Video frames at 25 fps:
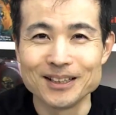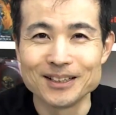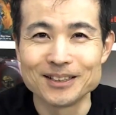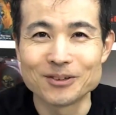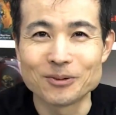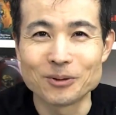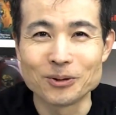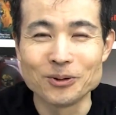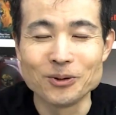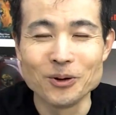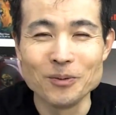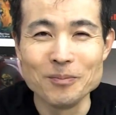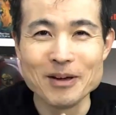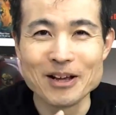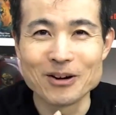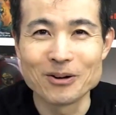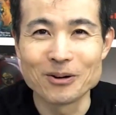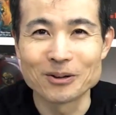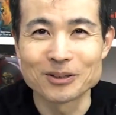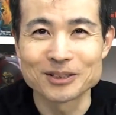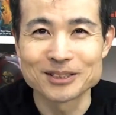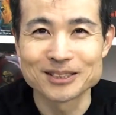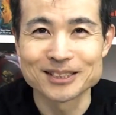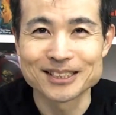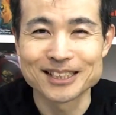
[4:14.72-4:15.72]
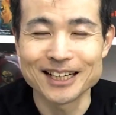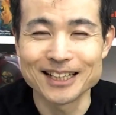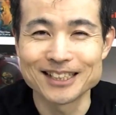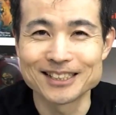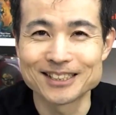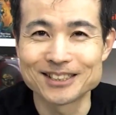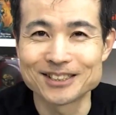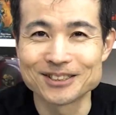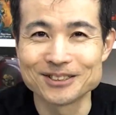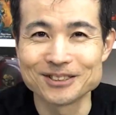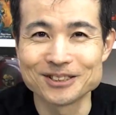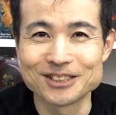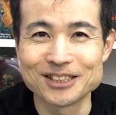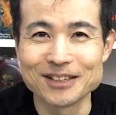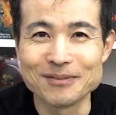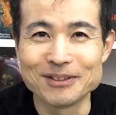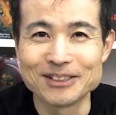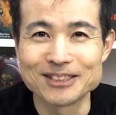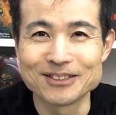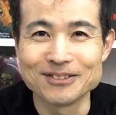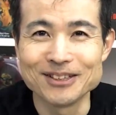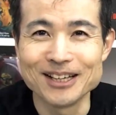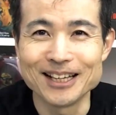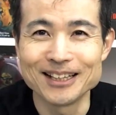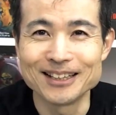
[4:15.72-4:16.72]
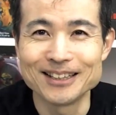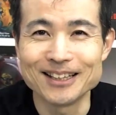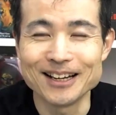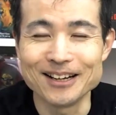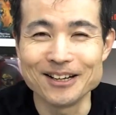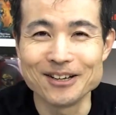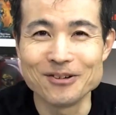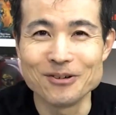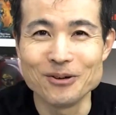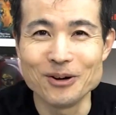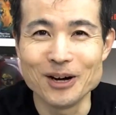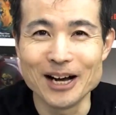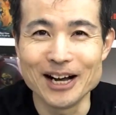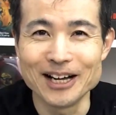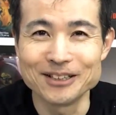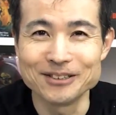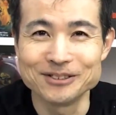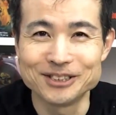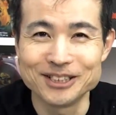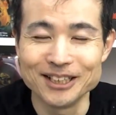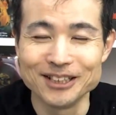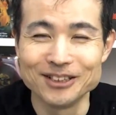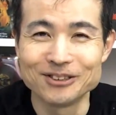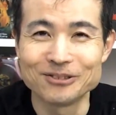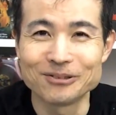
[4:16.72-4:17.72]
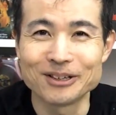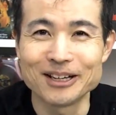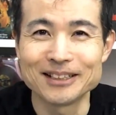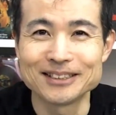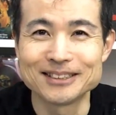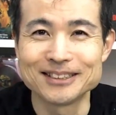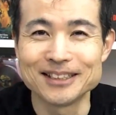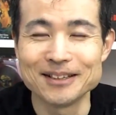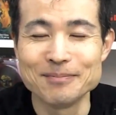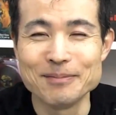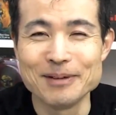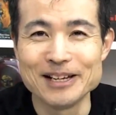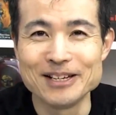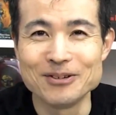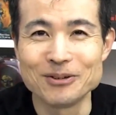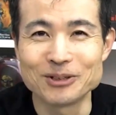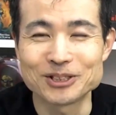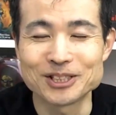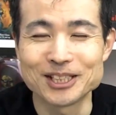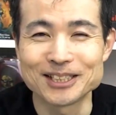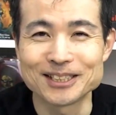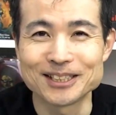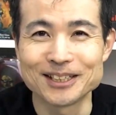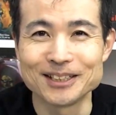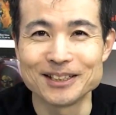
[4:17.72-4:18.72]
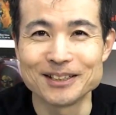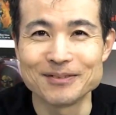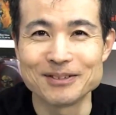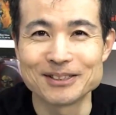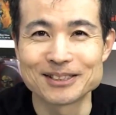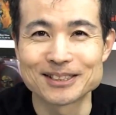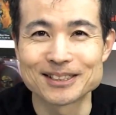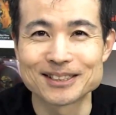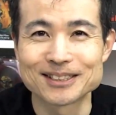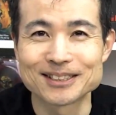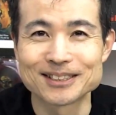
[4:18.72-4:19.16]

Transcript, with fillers: でこのロメロすっかりスルーしてますよね。ダリオ・アルジェントが前面に押し出されています。